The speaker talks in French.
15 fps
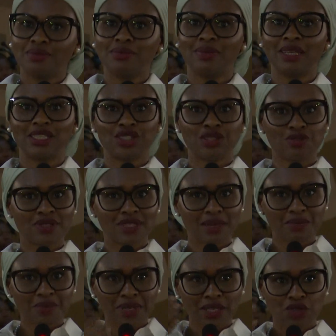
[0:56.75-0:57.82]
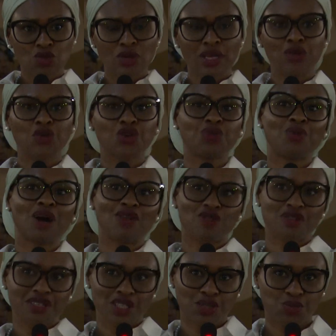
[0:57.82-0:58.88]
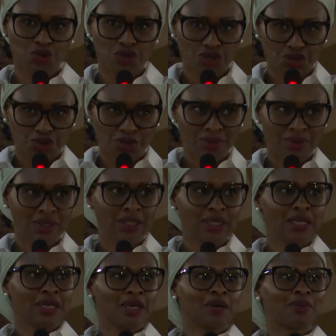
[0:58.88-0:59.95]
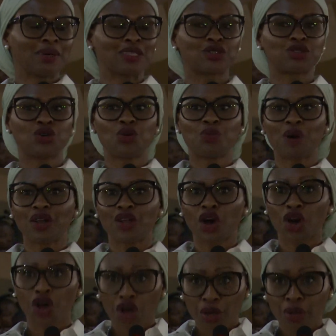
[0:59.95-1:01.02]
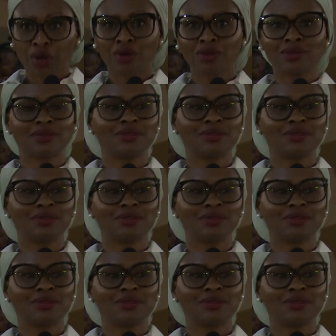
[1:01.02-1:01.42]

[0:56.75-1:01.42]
Mais je vous ai mis tous les documents à votre disposition parce que pendant un an,